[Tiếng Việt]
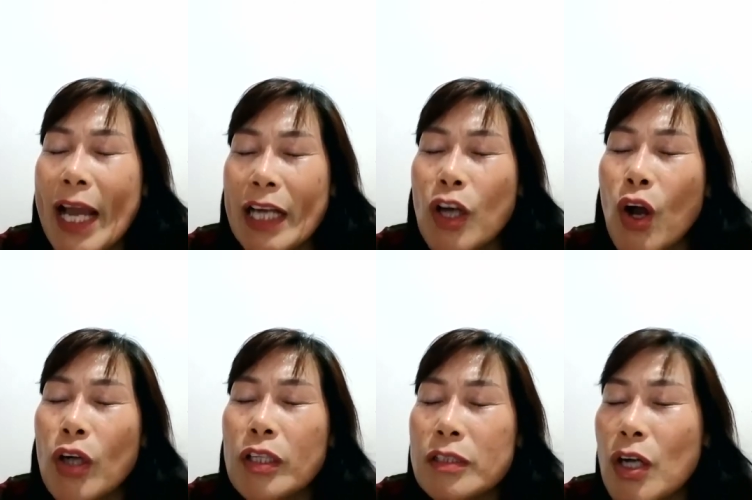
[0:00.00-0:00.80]
hàng
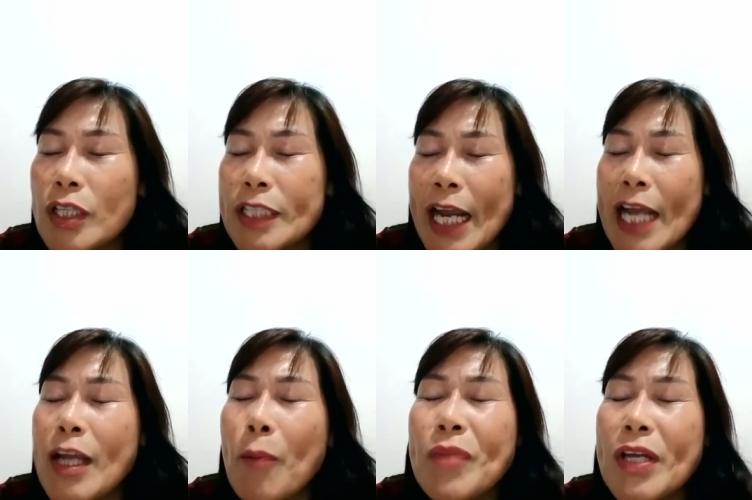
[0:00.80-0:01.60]
đoàn con trẻ
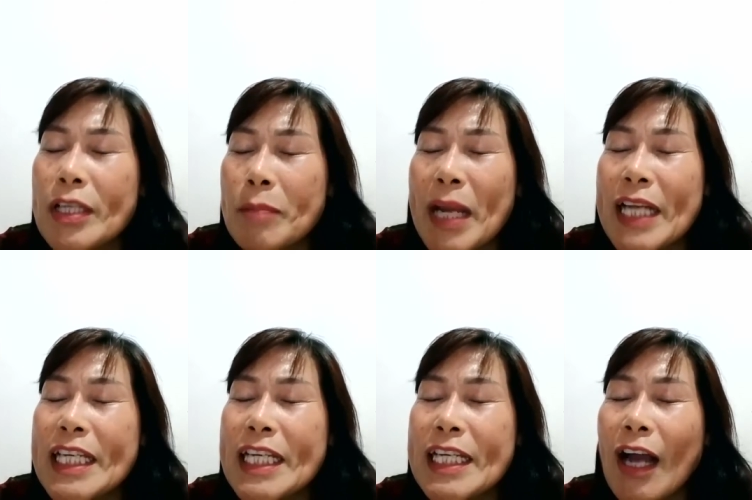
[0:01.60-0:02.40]
giống như những bầy
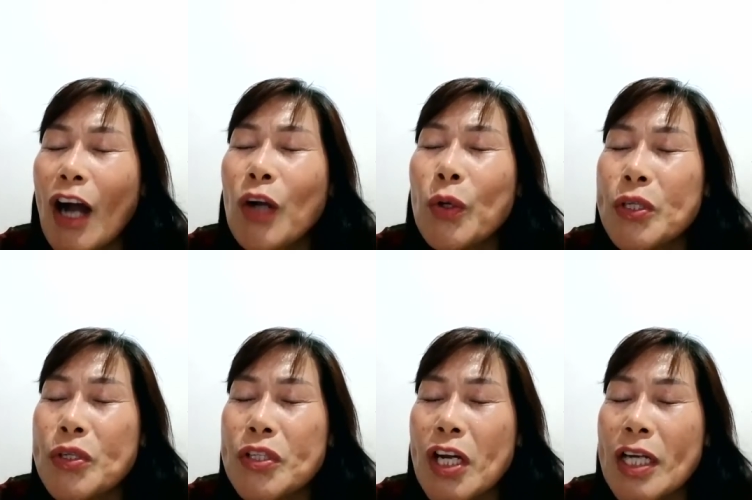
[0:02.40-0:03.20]
chiên nhỏ của Đức
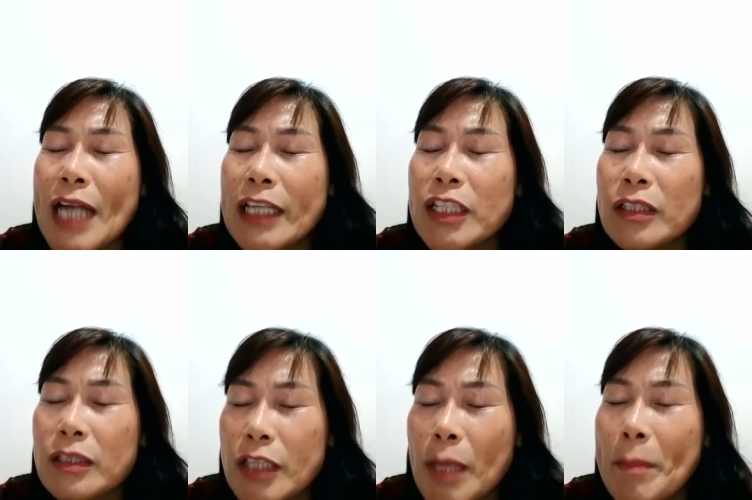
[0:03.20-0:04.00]
Chúa Trời đang được
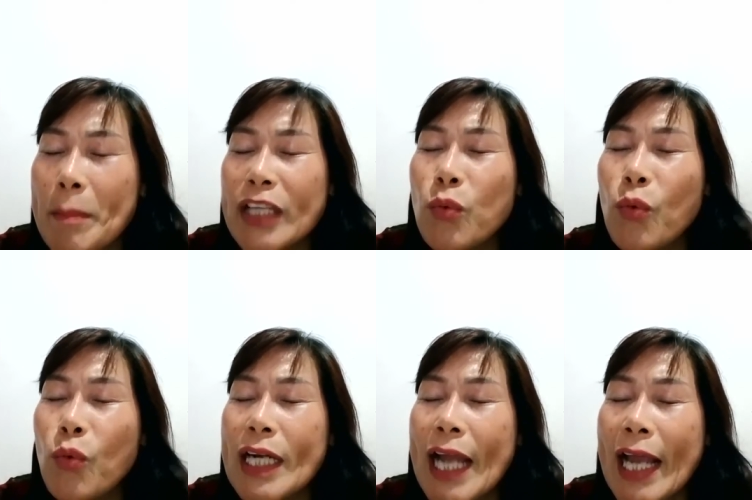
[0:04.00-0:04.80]
nhóm lại chung
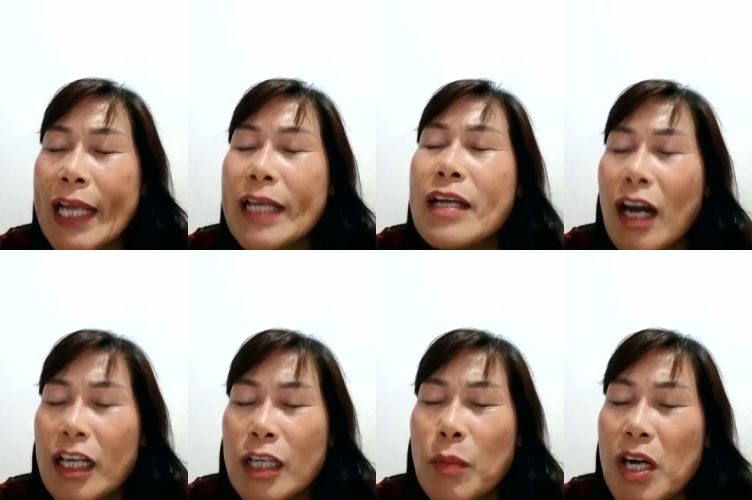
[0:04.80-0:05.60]
quanh Ngài
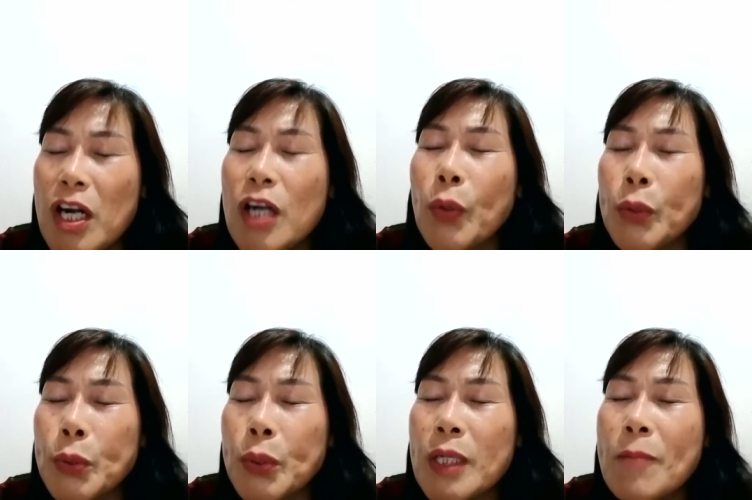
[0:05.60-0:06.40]
ở trong ơn của
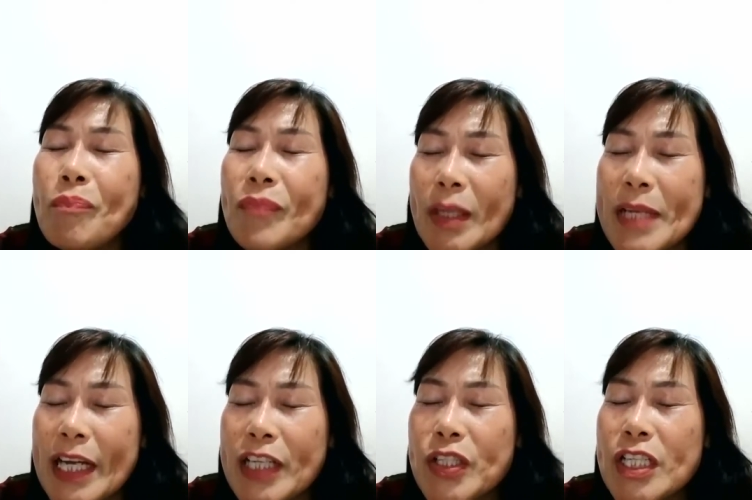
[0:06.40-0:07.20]
Chúa. Trong
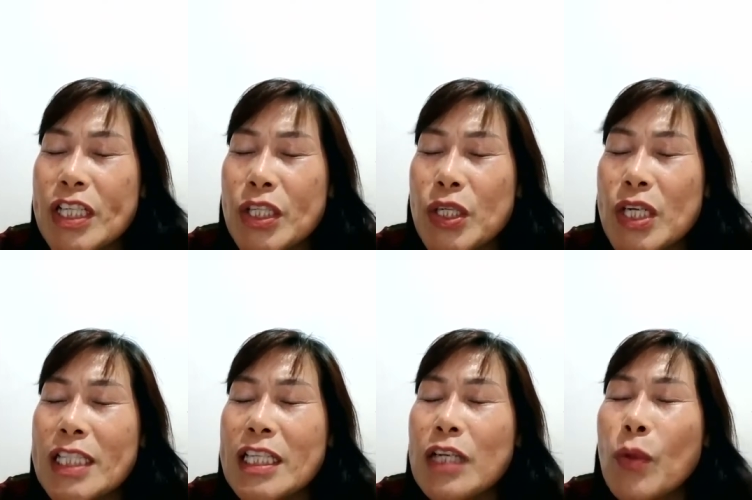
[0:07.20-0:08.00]
danh Chúa Giêsu
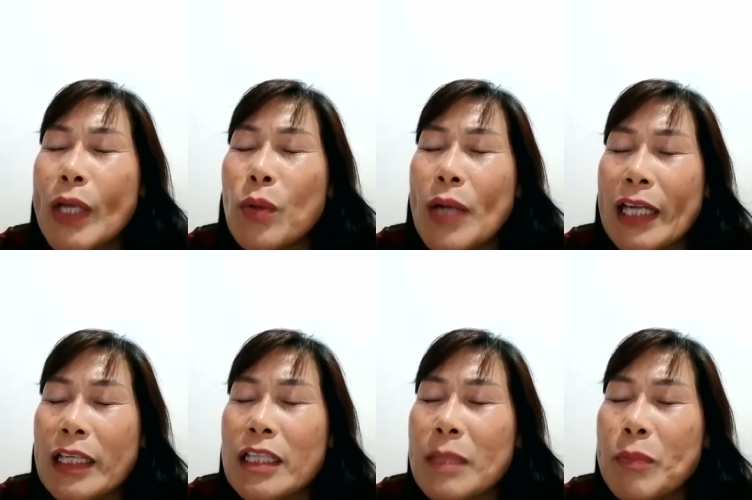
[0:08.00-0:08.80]
Christ, xin huyết của Ngài
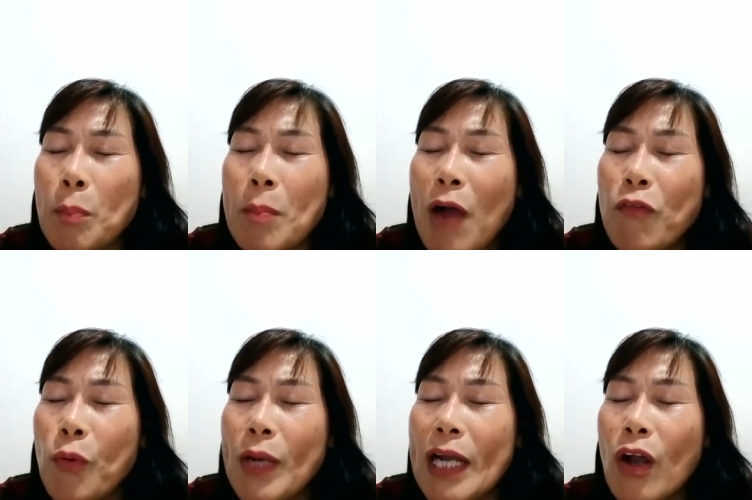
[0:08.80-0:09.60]
tiếp tục bao
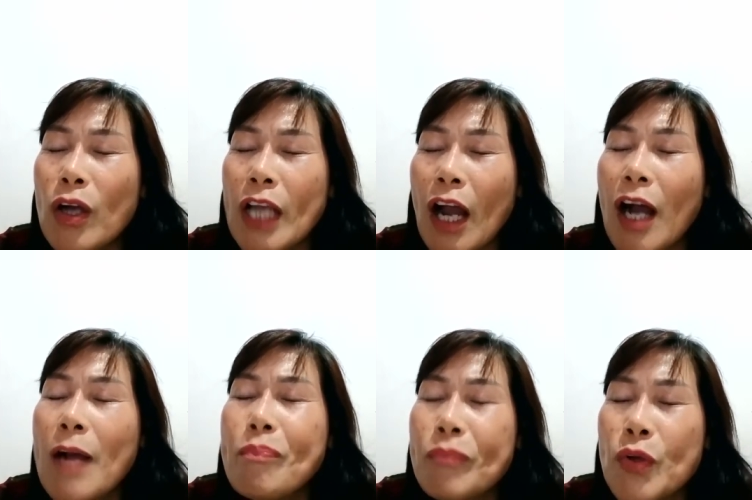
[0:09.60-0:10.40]
phủ các con nhỏ,
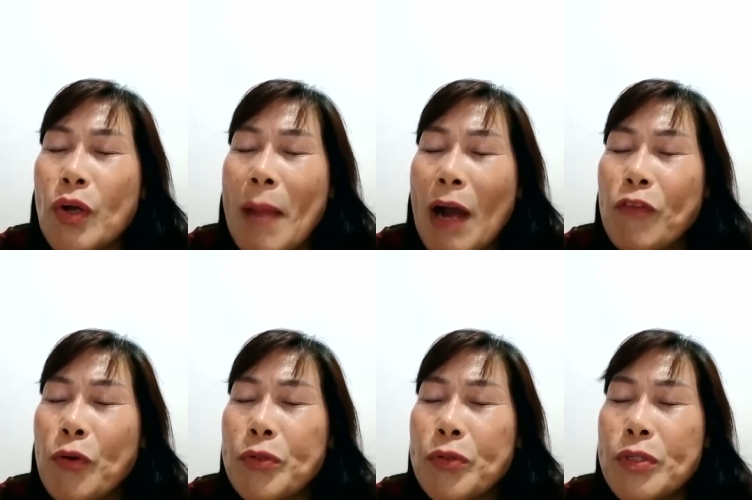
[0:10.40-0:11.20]
Chúa bao
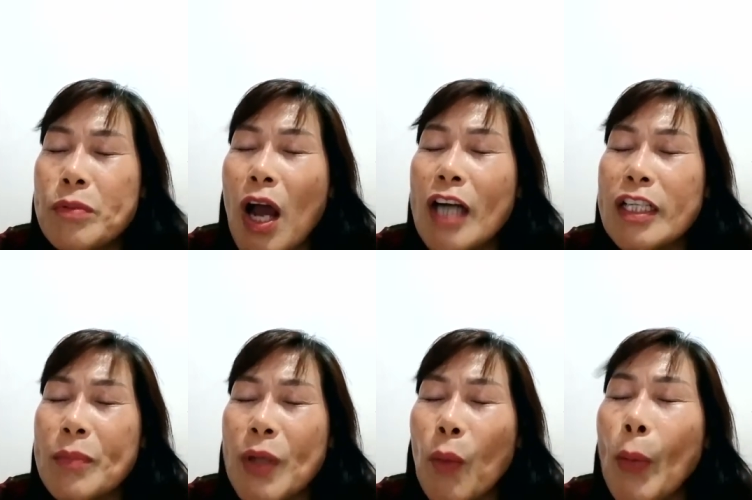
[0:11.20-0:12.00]
phủ chúng nó ở
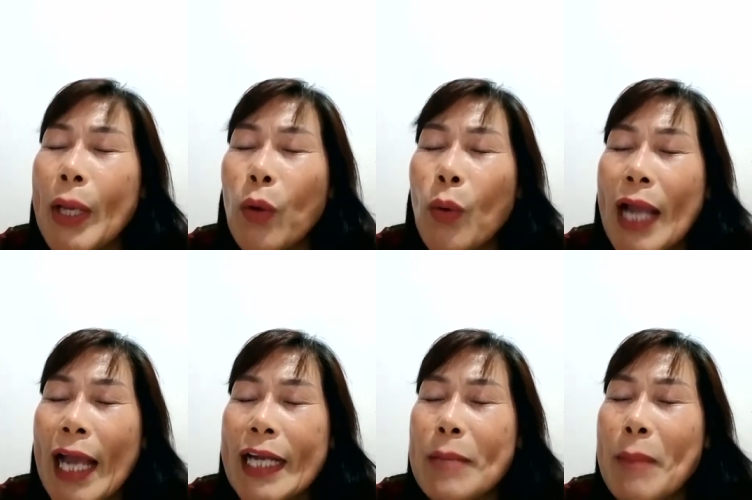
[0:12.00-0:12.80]
trong dòng huyết của
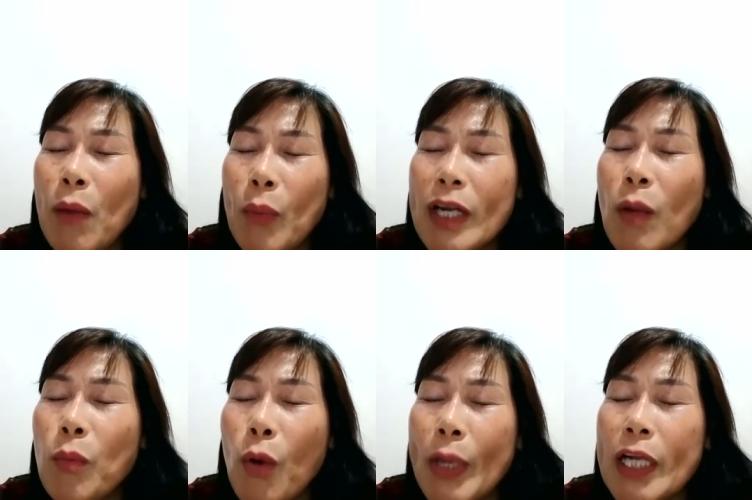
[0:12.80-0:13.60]
Ngài để ma quỷ không
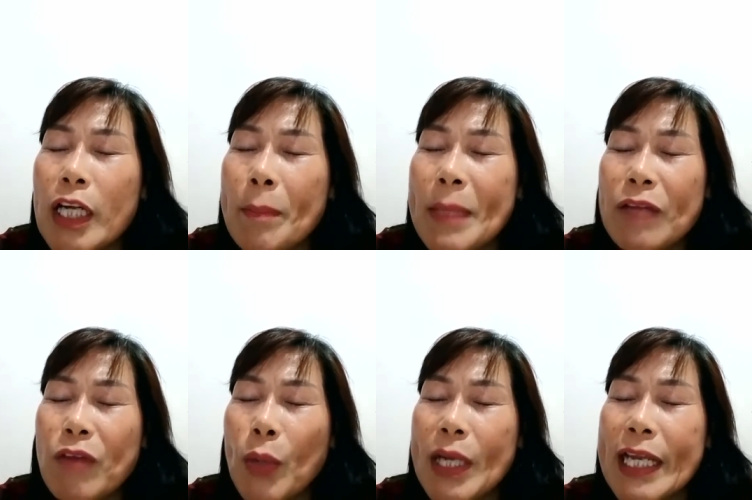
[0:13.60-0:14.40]
có quyền cướp giết và
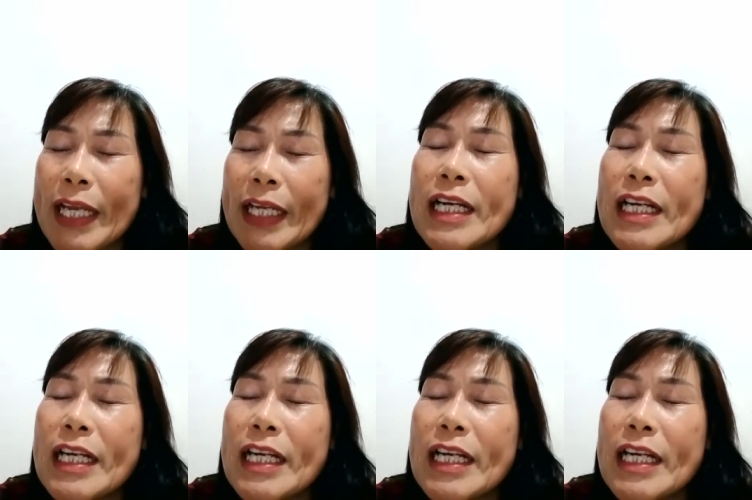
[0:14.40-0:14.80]
quỷ diệt.